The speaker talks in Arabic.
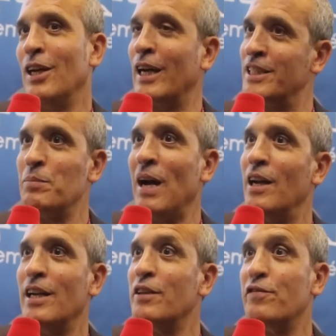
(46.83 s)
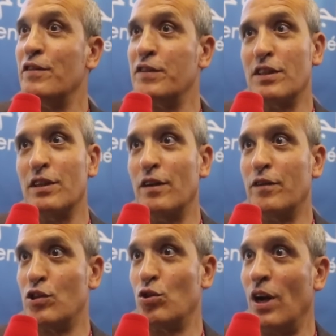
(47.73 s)
غادي معاه يعني في نفس
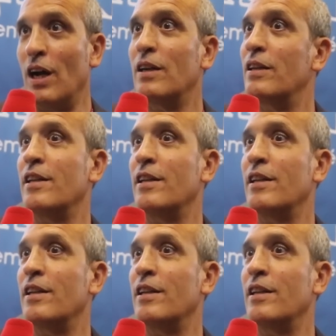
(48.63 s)
في السرعه